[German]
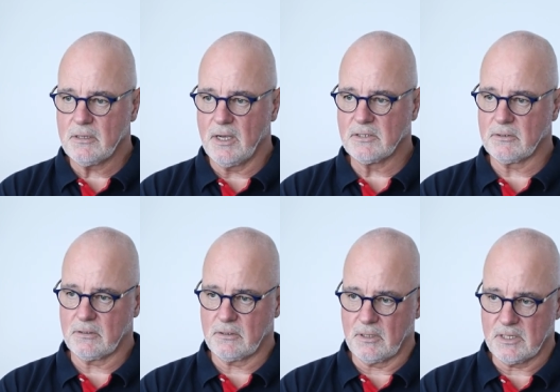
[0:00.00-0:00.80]
also
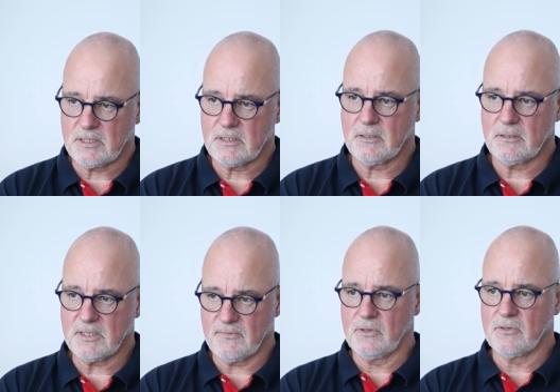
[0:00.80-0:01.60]
dass
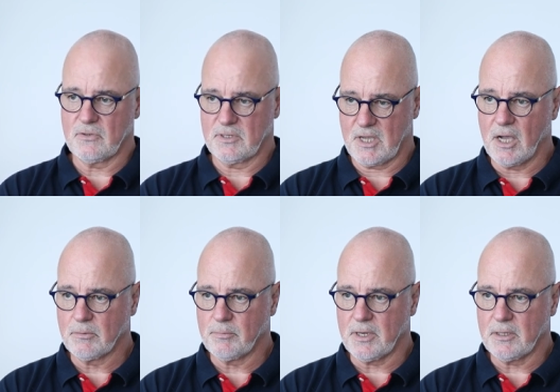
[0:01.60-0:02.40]
das Virus uns
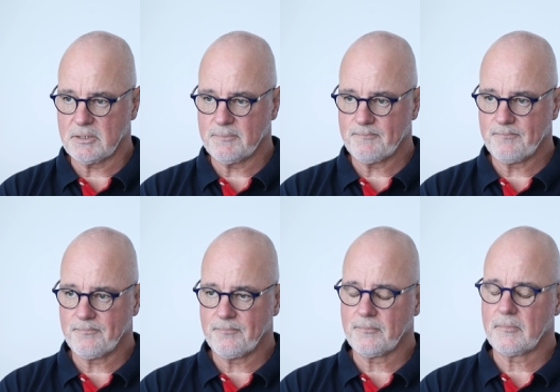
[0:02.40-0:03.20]
krank macht.
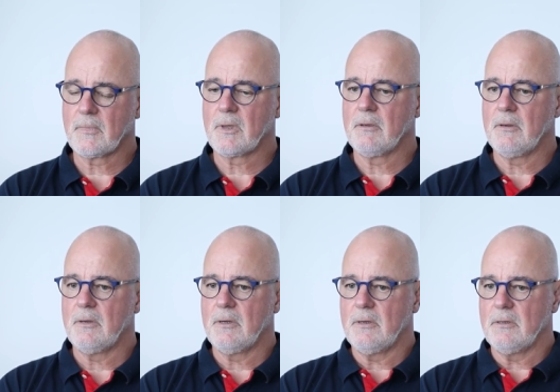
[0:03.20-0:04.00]

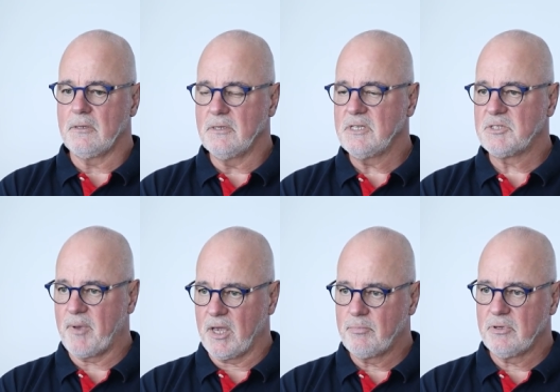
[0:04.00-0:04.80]
Dieses
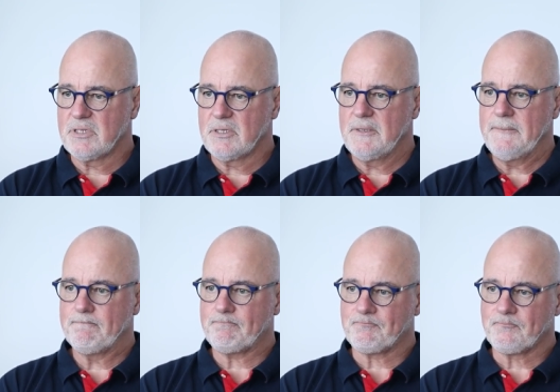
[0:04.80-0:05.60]

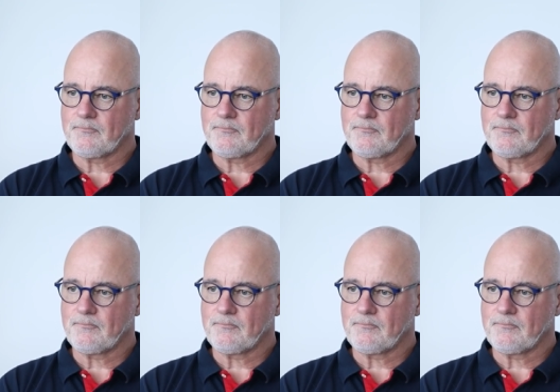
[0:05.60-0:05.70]
Spike-Protein